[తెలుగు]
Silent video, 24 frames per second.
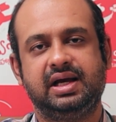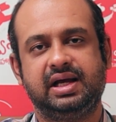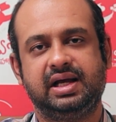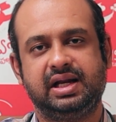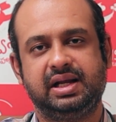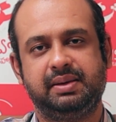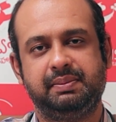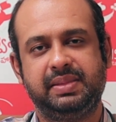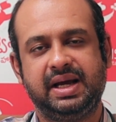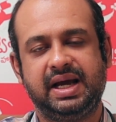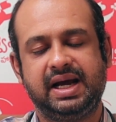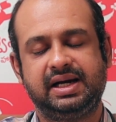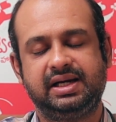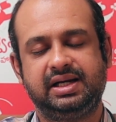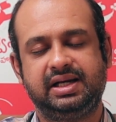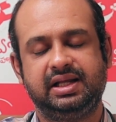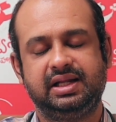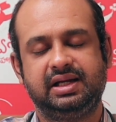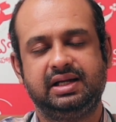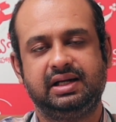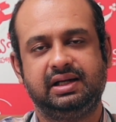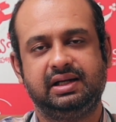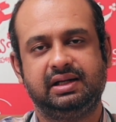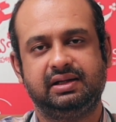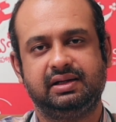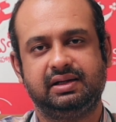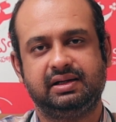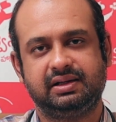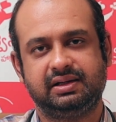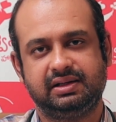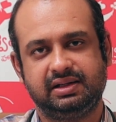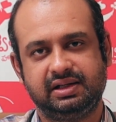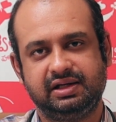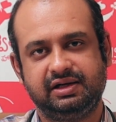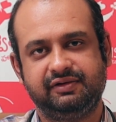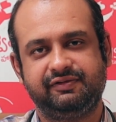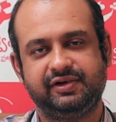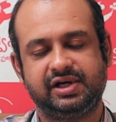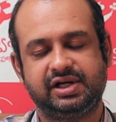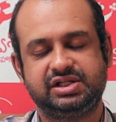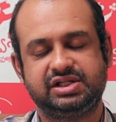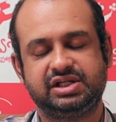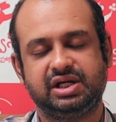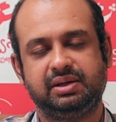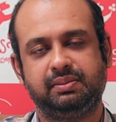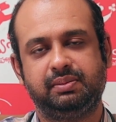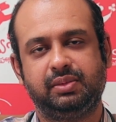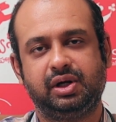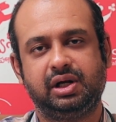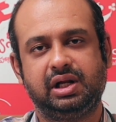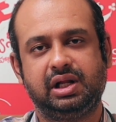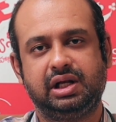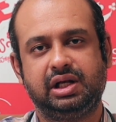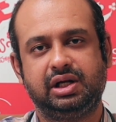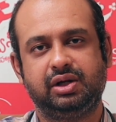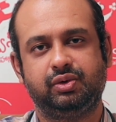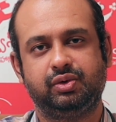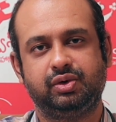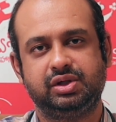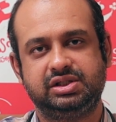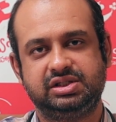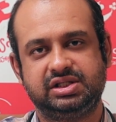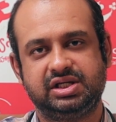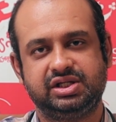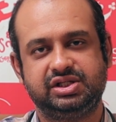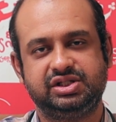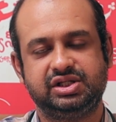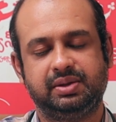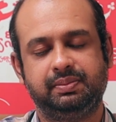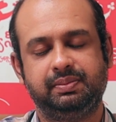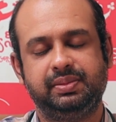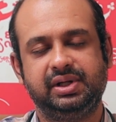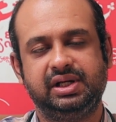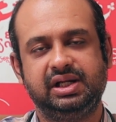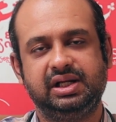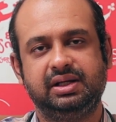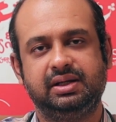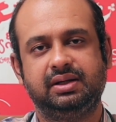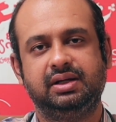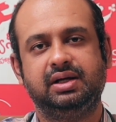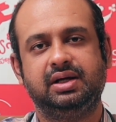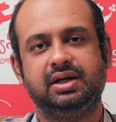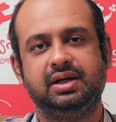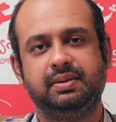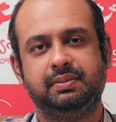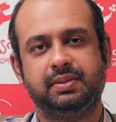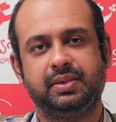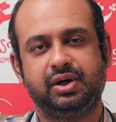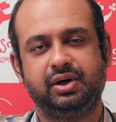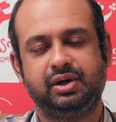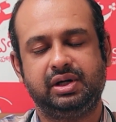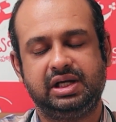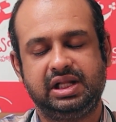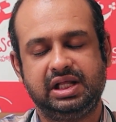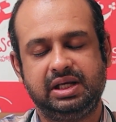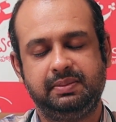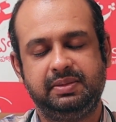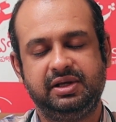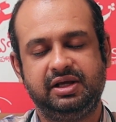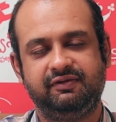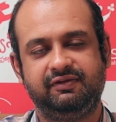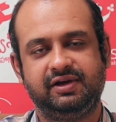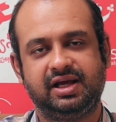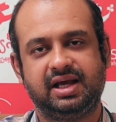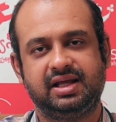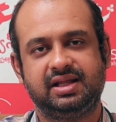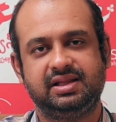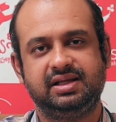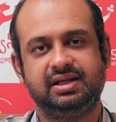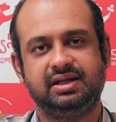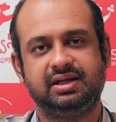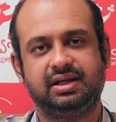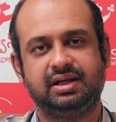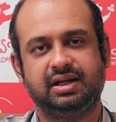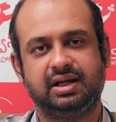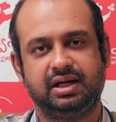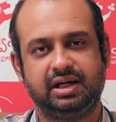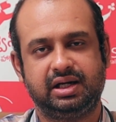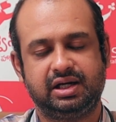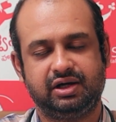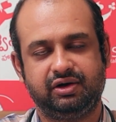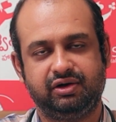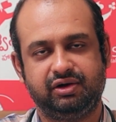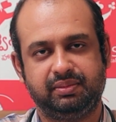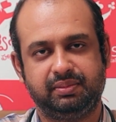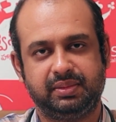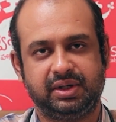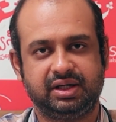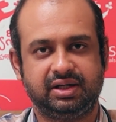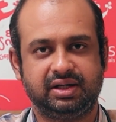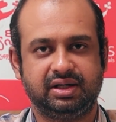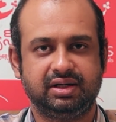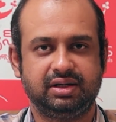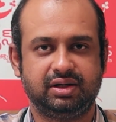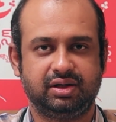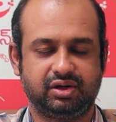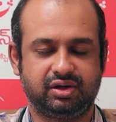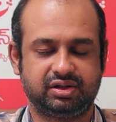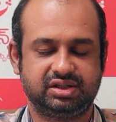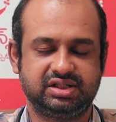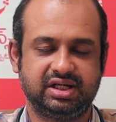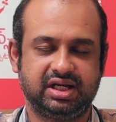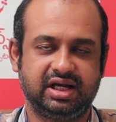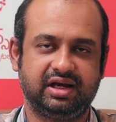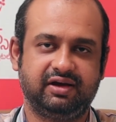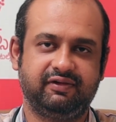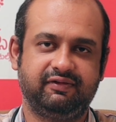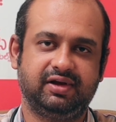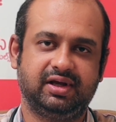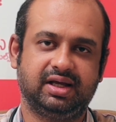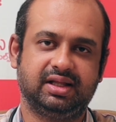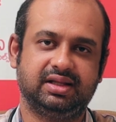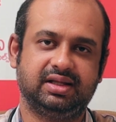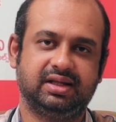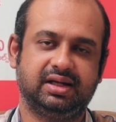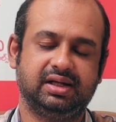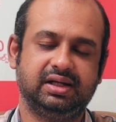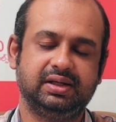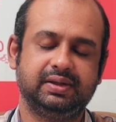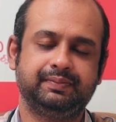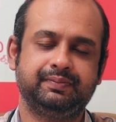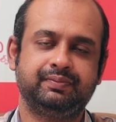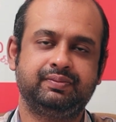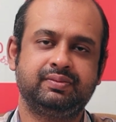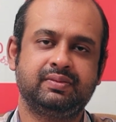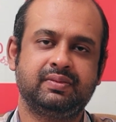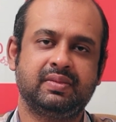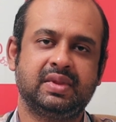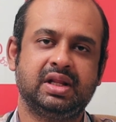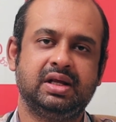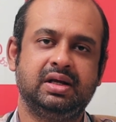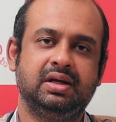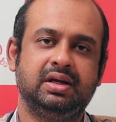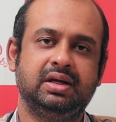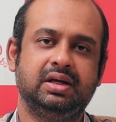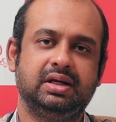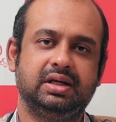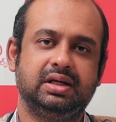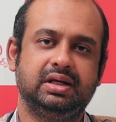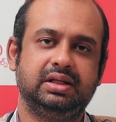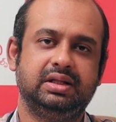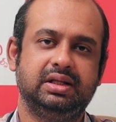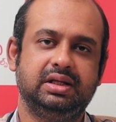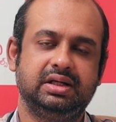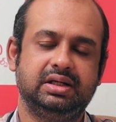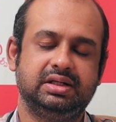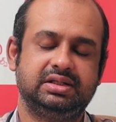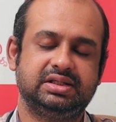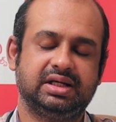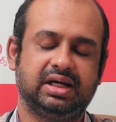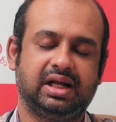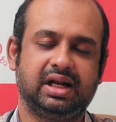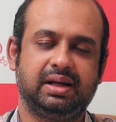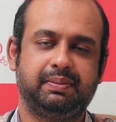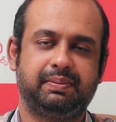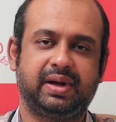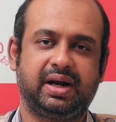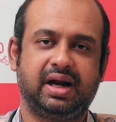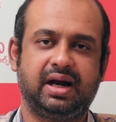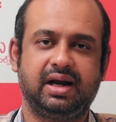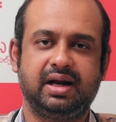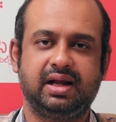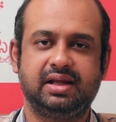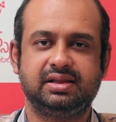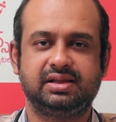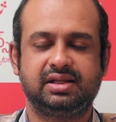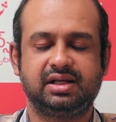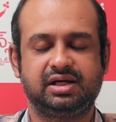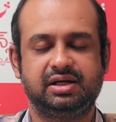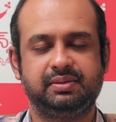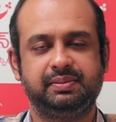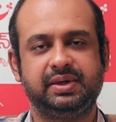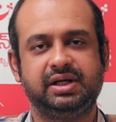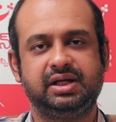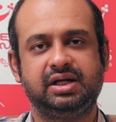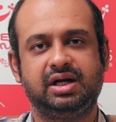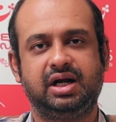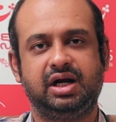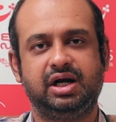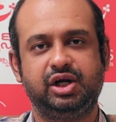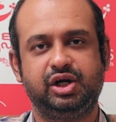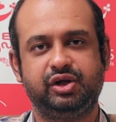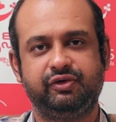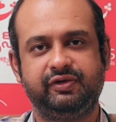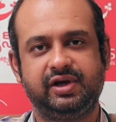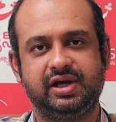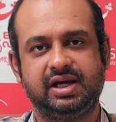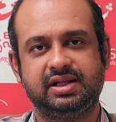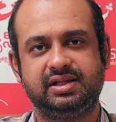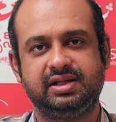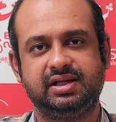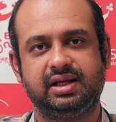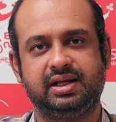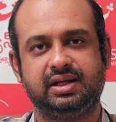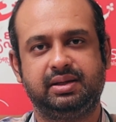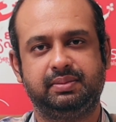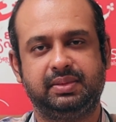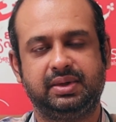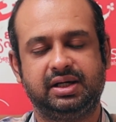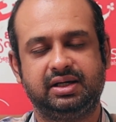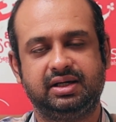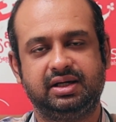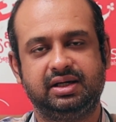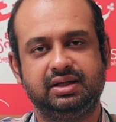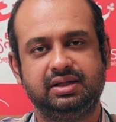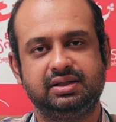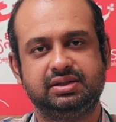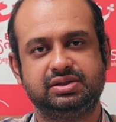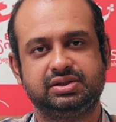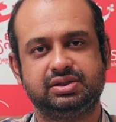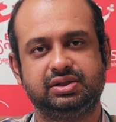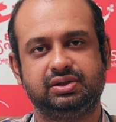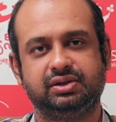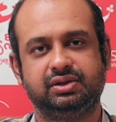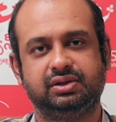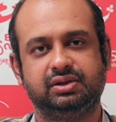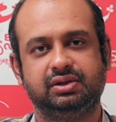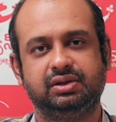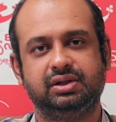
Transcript: అనే బ్యాక్టీరియల్ ఇన్ఫెక్షన్ వలన వచ్చే జబ్బుని మనం టీబీ వ్యాధి అంటాం అనమాట ఆర్ క్షయ వ్యాధి అని ఇది చాలా ప్రాణాంతకమైన అంటువ్యాధి అనమాట సో